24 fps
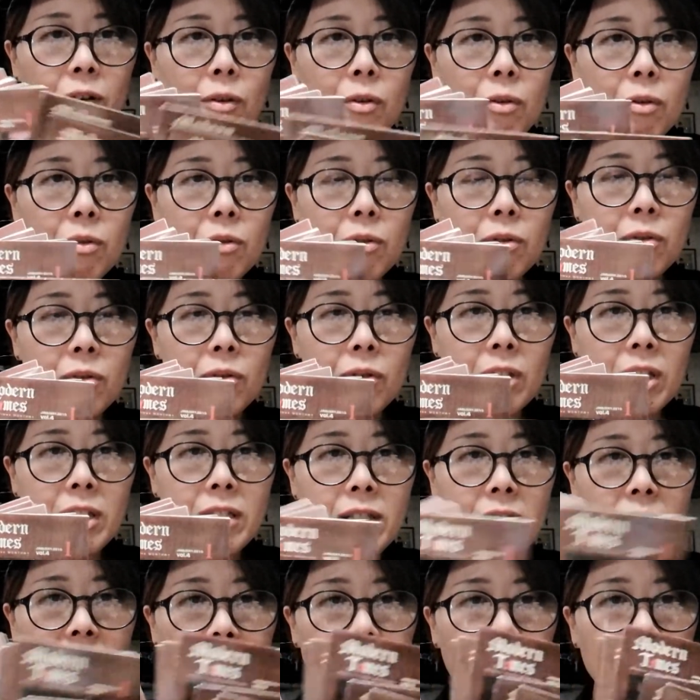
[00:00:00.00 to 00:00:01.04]
こういうのをで
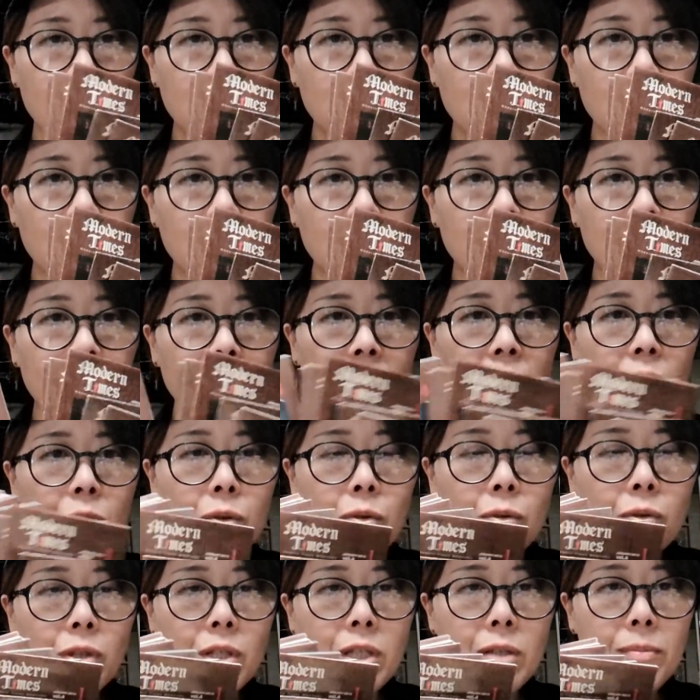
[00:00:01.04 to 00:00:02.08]
すね、あ
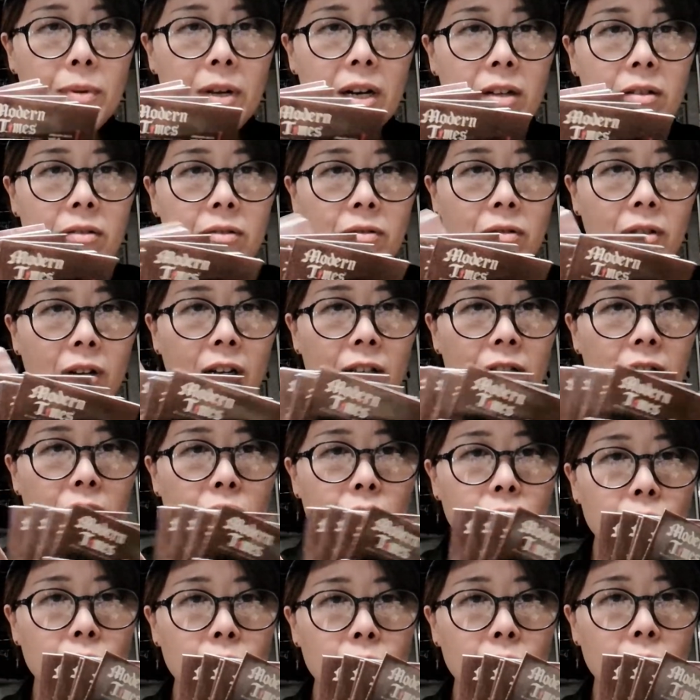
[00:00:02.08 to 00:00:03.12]
のしばらくの間
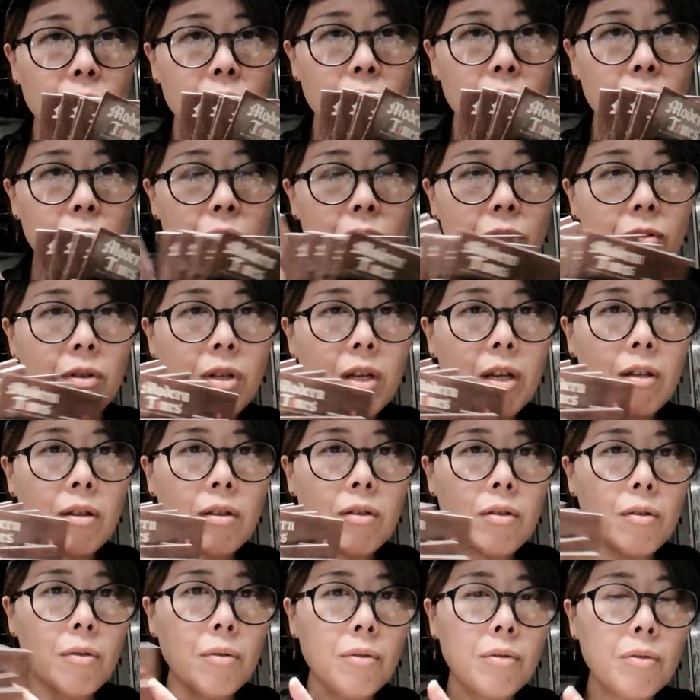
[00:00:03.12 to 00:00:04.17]
ずっと、ね、
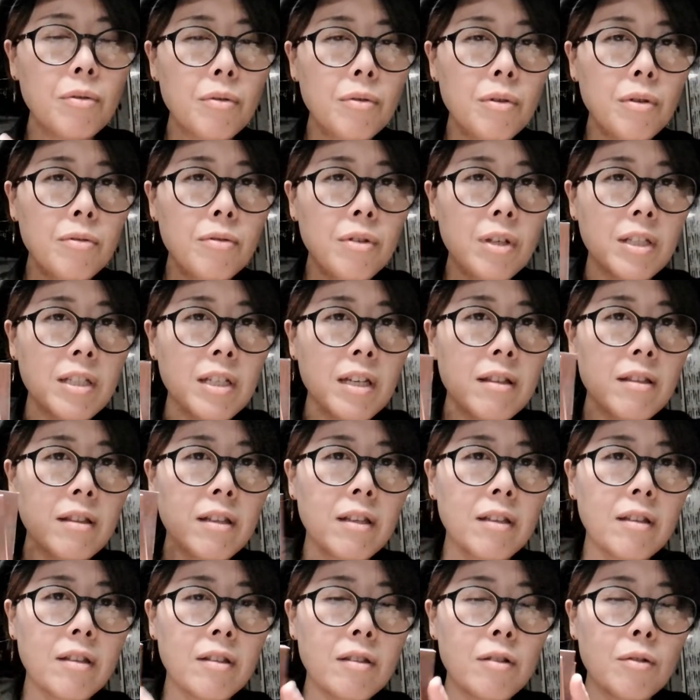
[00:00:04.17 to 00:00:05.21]
置いといてくださっ
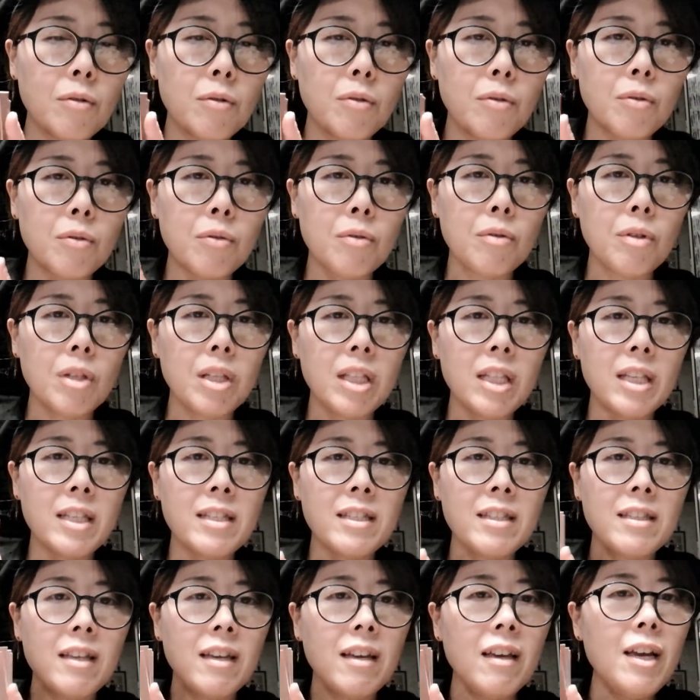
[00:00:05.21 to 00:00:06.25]
たということでで
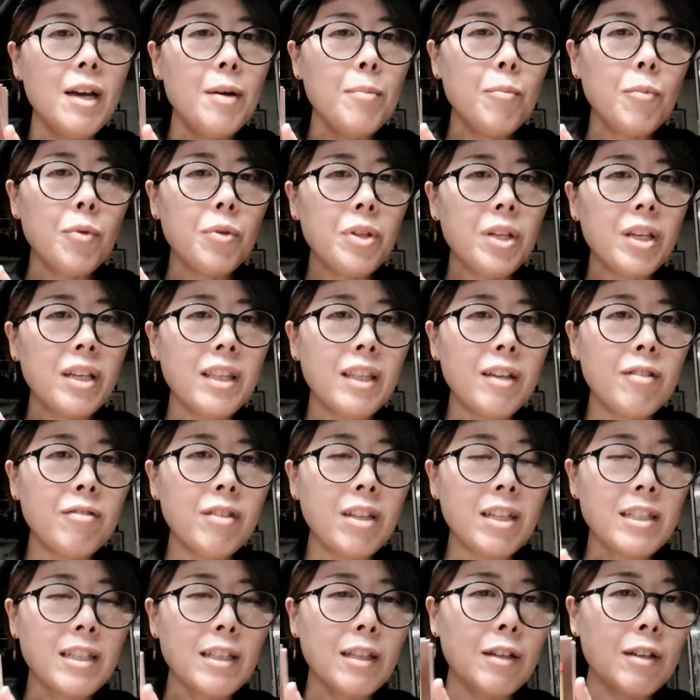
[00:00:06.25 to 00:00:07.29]
すね持ってきてく
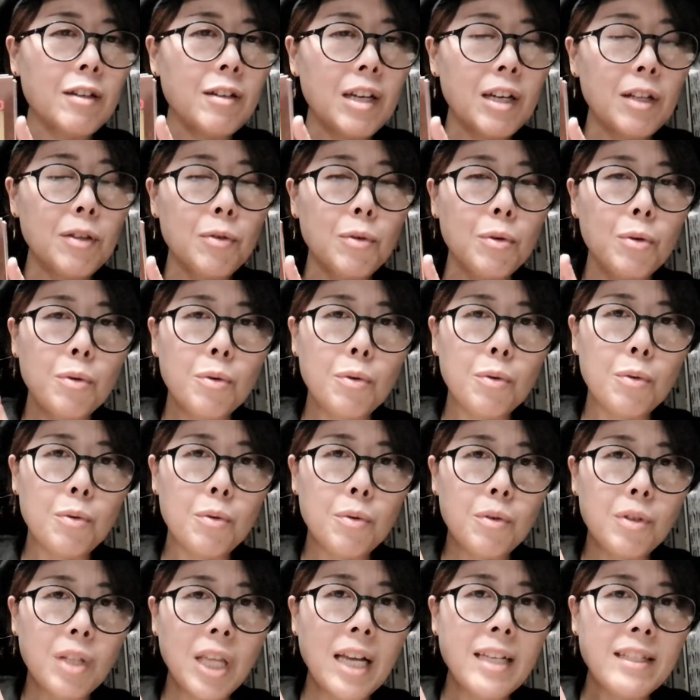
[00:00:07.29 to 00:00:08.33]
ださってあの
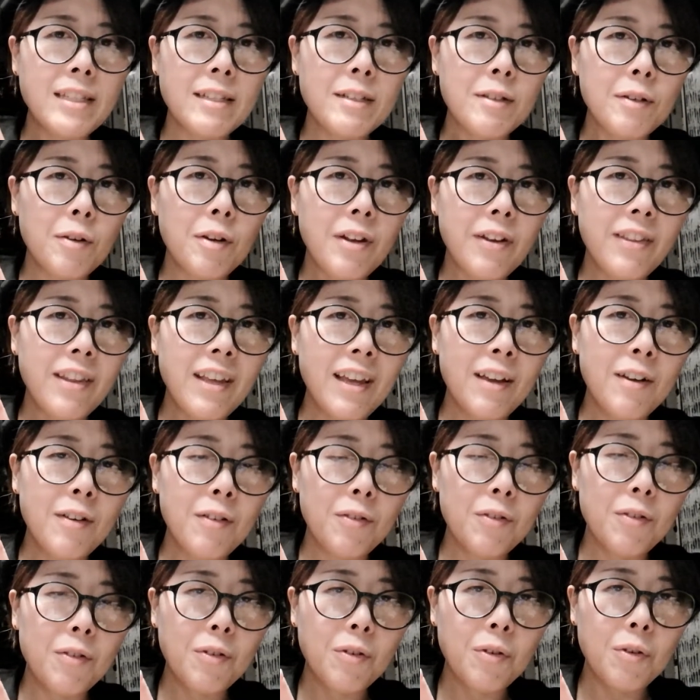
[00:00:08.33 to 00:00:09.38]
大事にこれをね
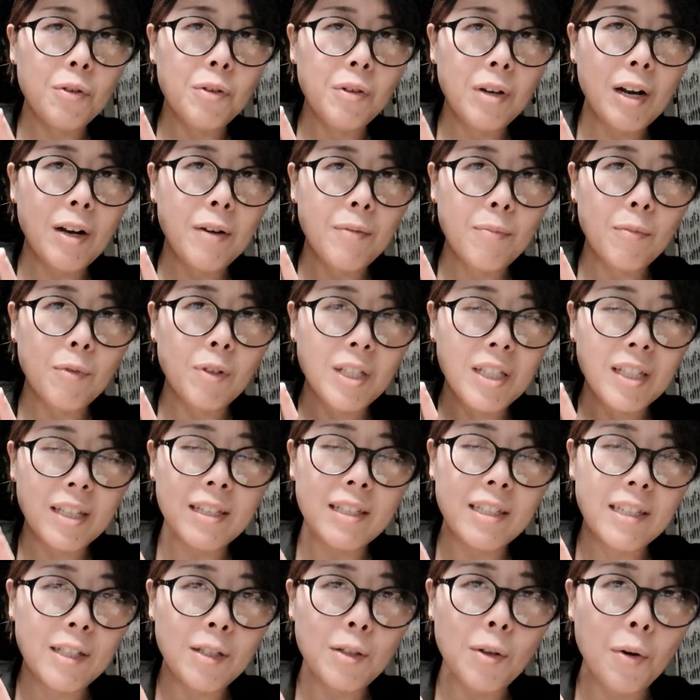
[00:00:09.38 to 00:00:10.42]
今度はもう
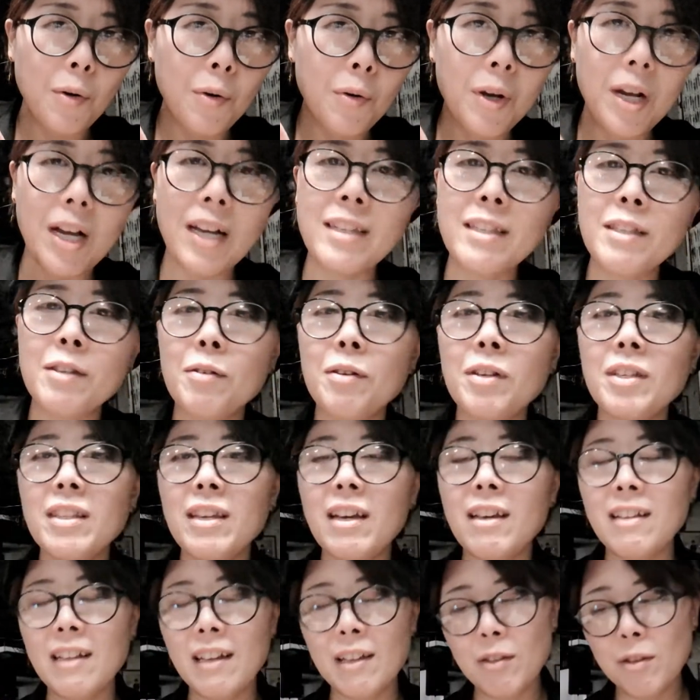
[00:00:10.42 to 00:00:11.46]
きちんと保管しておき
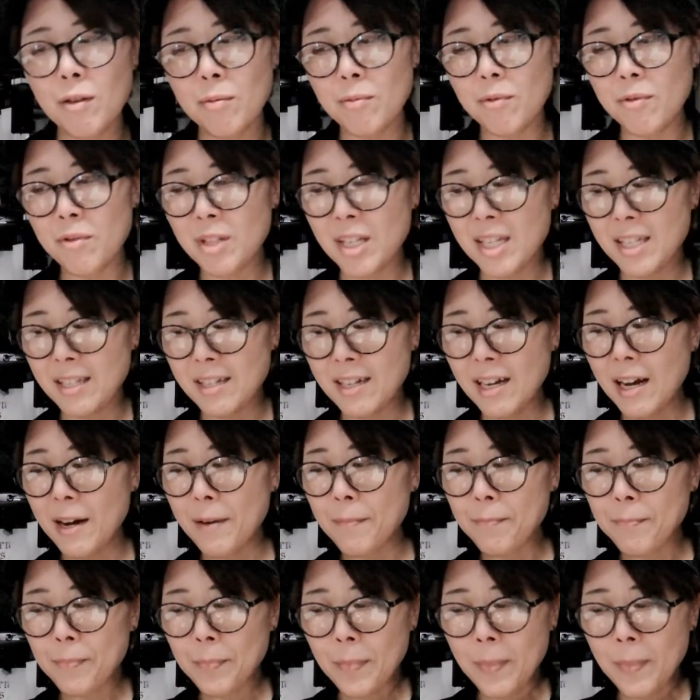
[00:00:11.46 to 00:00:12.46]
たいなと思うんですが